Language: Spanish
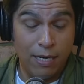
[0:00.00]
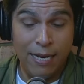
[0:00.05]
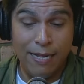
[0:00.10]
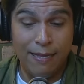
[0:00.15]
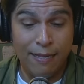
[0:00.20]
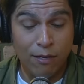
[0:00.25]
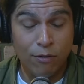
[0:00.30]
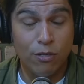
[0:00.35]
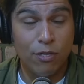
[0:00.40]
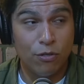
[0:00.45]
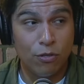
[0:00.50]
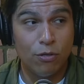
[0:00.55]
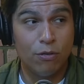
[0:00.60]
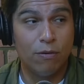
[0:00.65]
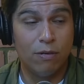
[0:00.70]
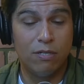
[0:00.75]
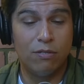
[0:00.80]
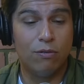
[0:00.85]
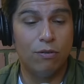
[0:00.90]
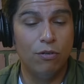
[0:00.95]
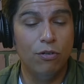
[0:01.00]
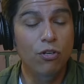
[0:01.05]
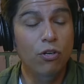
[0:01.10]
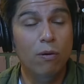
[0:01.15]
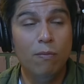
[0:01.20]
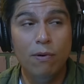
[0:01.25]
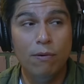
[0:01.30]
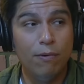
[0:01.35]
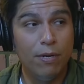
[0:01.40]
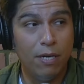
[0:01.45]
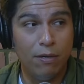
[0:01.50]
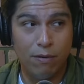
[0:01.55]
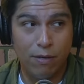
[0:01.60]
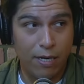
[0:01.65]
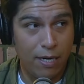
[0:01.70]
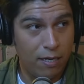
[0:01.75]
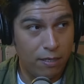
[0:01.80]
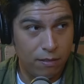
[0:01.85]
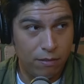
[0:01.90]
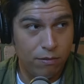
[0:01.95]
Le digo de todo corazón, no me voy a
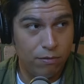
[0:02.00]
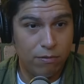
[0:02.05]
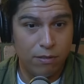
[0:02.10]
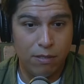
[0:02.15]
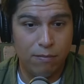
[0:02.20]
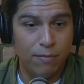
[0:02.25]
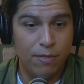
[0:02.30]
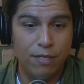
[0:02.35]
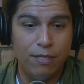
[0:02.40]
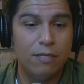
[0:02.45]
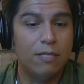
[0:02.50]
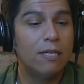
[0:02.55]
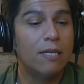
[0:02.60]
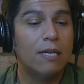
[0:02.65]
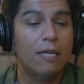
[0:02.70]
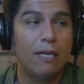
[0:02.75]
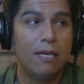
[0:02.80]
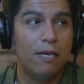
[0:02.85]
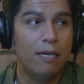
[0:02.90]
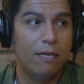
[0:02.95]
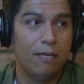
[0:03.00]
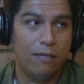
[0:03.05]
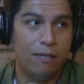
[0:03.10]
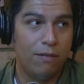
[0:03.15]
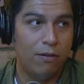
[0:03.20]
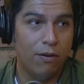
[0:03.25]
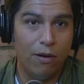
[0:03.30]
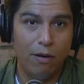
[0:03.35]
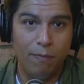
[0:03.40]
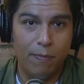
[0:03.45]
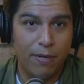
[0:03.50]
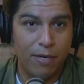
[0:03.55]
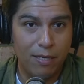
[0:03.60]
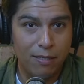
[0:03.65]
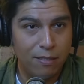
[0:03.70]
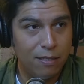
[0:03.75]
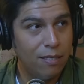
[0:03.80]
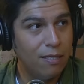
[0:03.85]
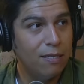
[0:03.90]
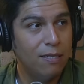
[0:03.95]
enojar si usted me dice que no le
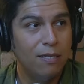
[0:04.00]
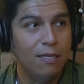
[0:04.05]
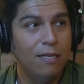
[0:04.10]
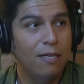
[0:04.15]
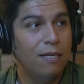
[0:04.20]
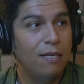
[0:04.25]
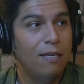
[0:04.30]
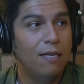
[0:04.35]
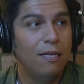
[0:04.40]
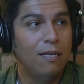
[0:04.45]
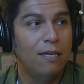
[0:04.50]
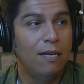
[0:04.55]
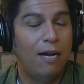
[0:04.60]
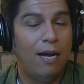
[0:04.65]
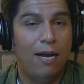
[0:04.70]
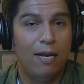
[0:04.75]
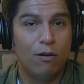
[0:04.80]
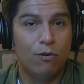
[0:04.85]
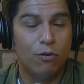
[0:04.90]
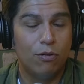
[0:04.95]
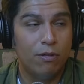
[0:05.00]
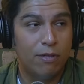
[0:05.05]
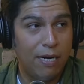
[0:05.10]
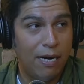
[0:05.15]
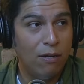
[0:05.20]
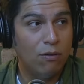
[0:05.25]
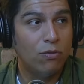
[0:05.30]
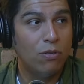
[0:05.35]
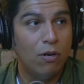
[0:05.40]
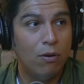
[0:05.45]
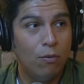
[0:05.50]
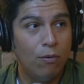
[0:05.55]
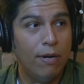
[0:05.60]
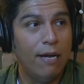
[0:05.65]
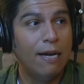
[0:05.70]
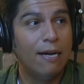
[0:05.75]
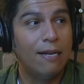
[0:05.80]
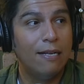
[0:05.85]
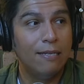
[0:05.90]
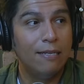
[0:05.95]
parece. Al contrario, se lo
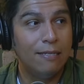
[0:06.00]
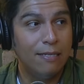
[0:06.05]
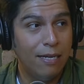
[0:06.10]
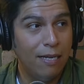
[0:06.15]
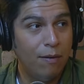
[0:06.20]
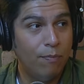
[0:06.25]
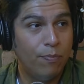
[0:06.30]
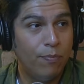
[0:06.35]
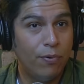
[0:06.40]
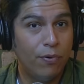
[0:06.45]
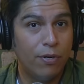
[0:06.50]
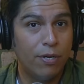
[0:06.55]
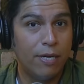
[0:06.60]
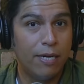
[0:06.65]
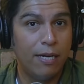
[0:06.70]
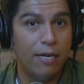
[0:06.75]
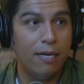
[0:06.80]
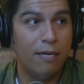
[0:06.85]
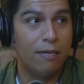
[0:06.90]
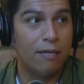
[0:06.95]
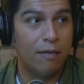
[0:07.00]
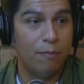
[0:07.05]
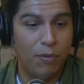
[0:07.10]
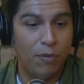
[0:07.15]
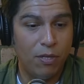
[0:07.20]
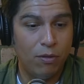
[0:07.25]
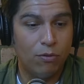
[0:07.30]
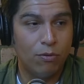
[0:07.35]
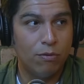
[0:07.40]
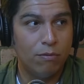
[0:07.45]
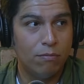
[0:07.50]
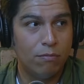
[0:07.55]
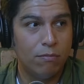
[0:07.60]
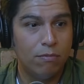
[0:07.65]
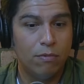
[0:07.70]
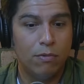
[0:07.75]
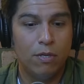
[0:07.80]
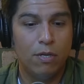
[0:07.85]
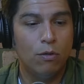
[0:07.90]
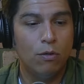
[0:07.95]
voy a agradecer porque, repito,
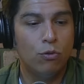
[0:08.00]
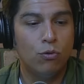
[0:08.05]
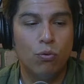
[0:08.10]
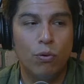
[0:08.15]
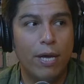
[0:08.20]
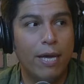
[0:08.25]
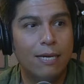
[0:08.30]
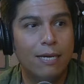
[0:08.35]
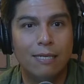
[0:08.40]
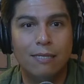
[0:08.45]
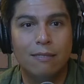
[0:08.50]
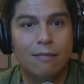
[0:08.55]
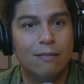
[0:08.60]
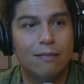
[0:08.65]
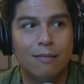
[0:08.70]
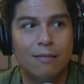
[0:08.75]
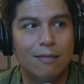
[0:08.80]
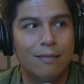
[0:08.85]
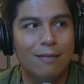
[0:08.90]
su hija es